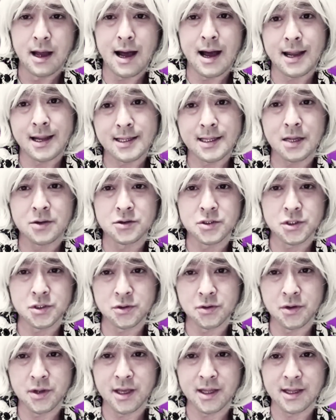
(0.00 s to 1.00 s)
あなたの
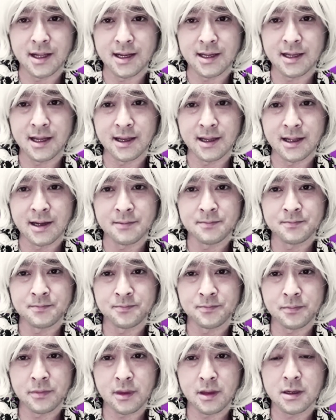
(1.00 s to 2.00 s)
守護霊になりたいな
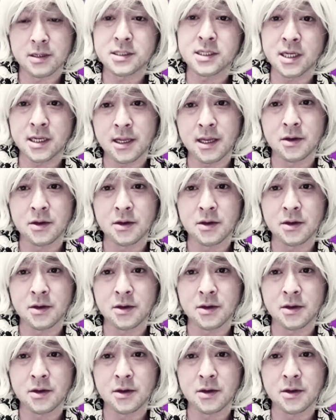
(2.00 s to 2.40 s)
心